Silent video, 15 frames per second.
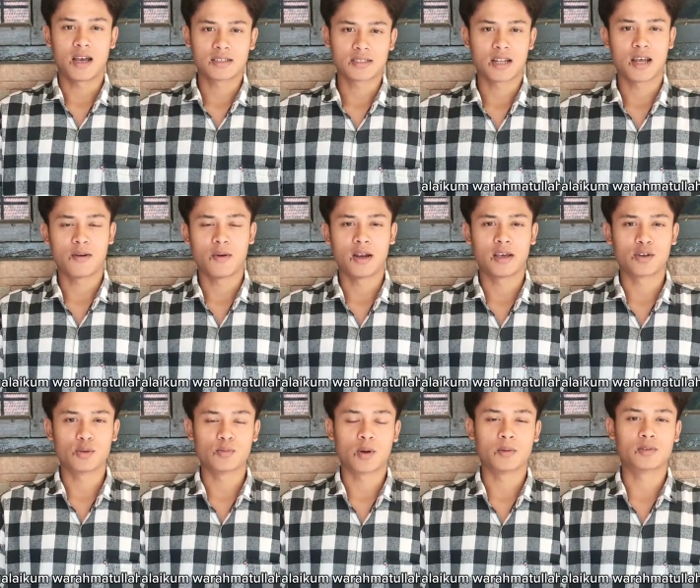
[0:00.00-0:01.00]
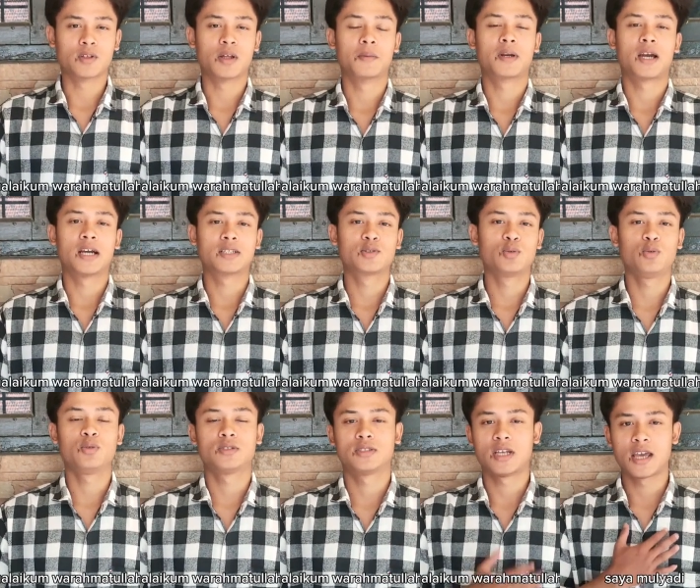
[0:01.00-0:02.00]
Assalamualaikum warahmatullahi wabarakatuh.
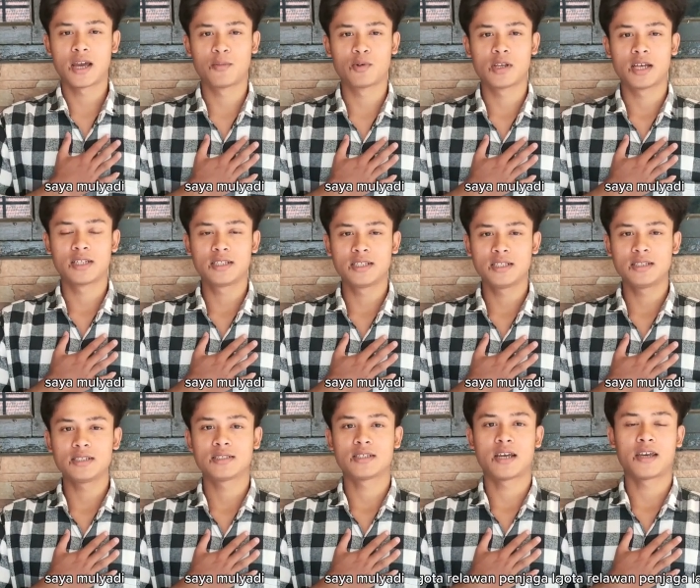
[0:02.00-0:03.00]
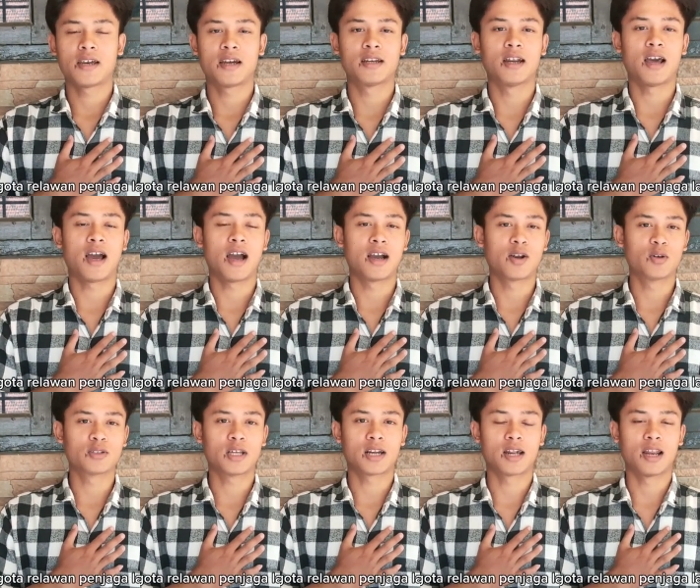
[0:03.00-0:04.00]
Saya Mulyadi, saya adalah
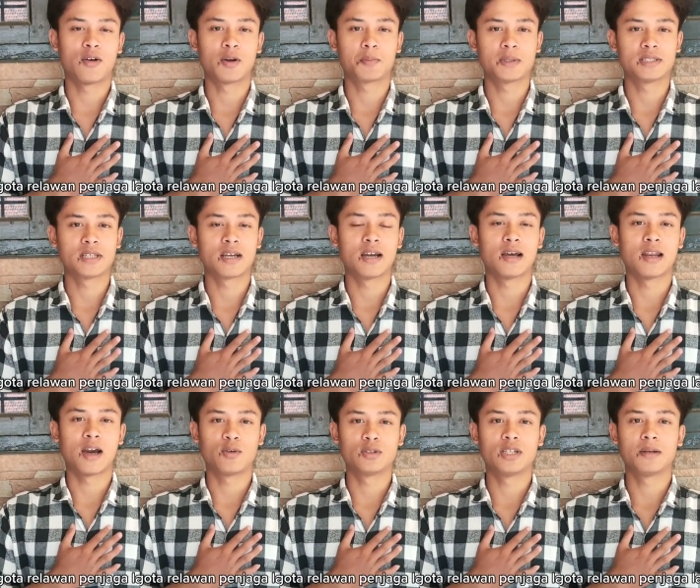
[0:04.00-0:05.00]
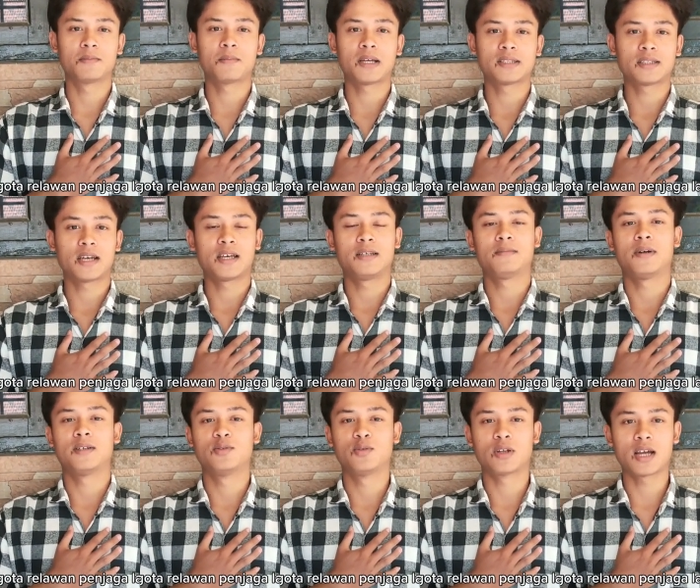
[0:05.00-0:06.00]
anggota relawan penjaga laut dan pantai
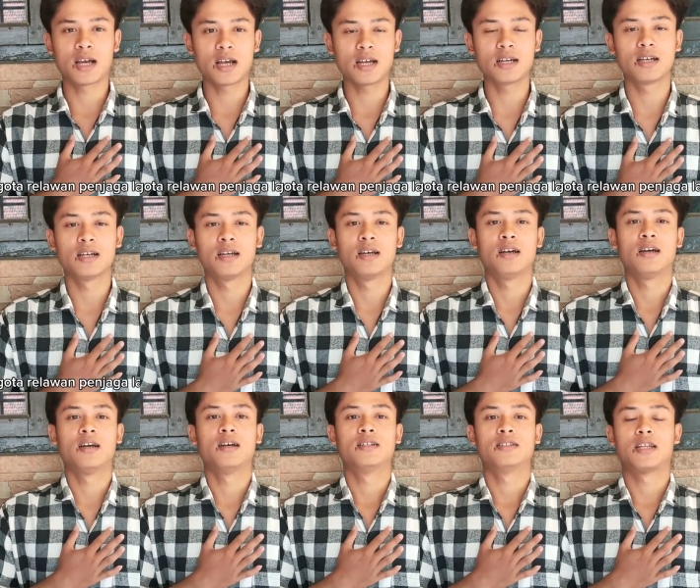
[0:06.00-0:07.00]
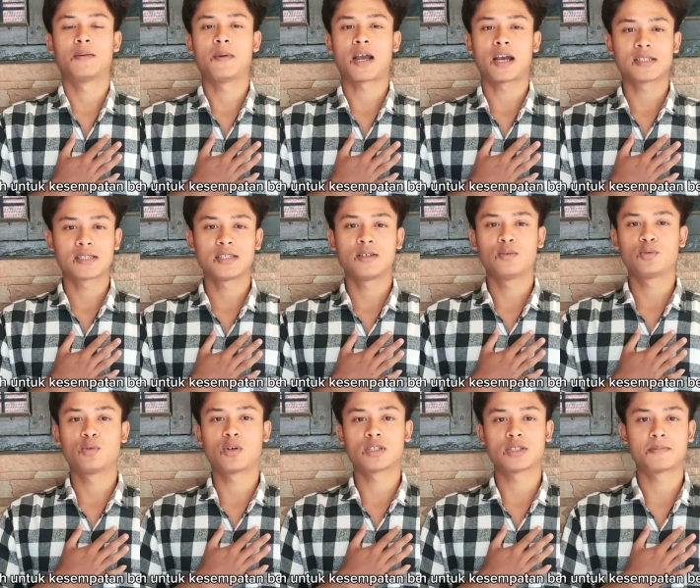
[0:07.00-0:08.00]
Madura Terima kasih
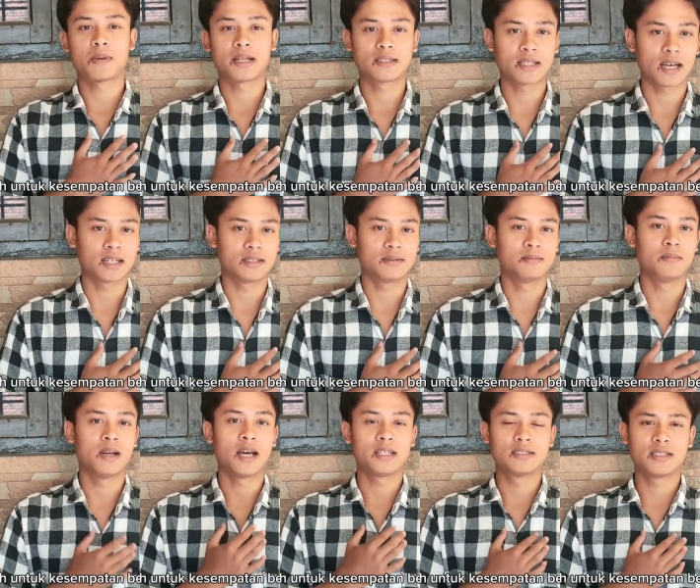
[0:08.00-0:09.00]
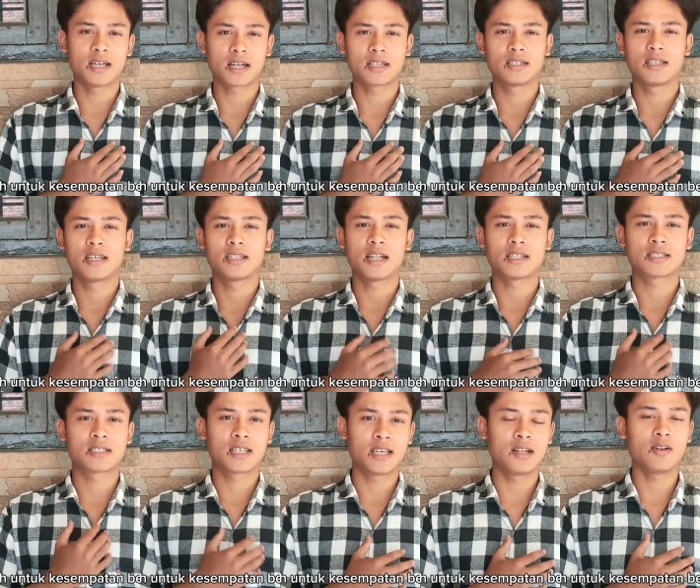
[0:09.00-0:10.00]
untuk kesempatan belajar digital
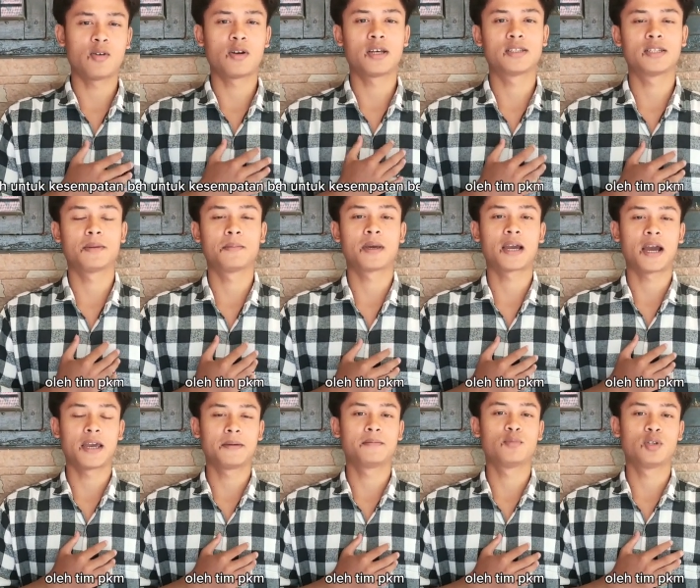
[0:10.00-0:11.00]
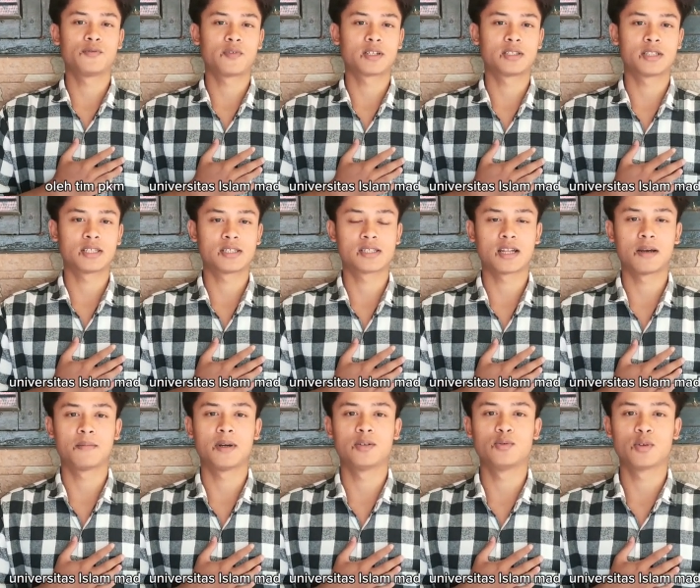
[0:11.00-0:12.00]
skill oleh tim PKM Universitas
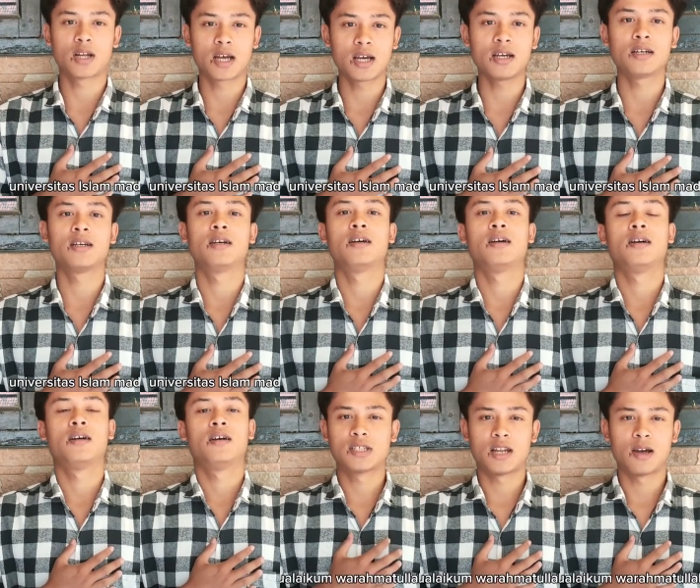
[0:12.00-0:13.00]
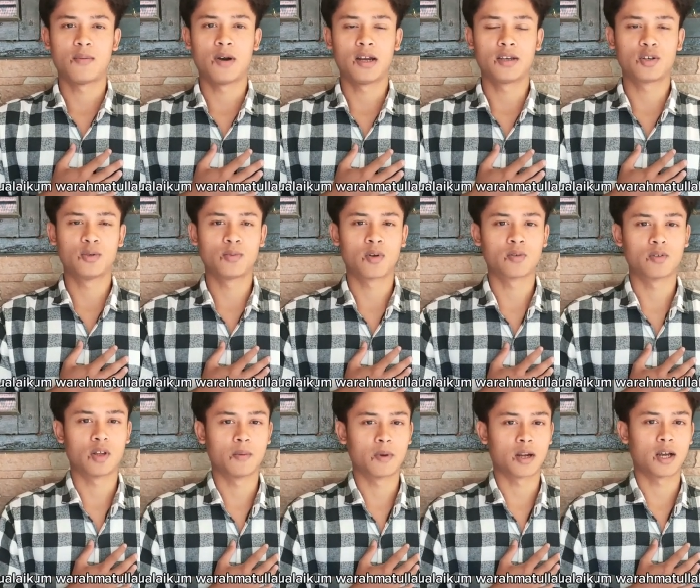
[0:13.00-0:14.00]
Islam Madura. Wassalamualaikum
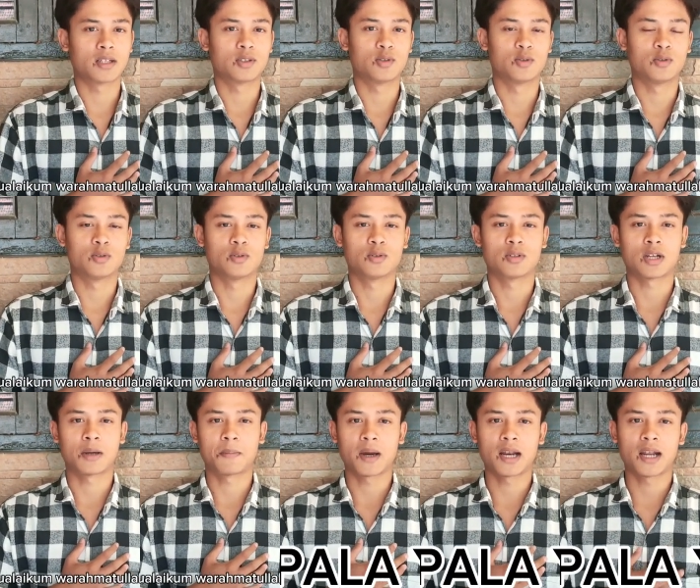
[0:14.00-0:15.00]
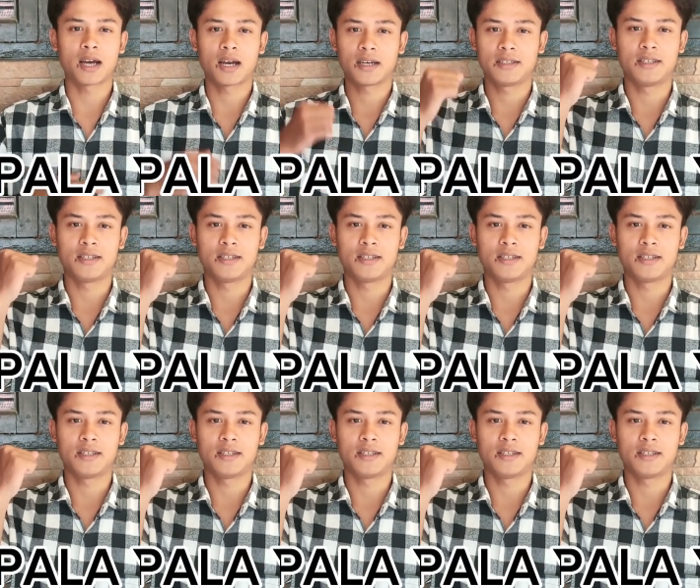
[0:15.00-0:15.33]
warahmatullahi wabarakatuh. Rapala,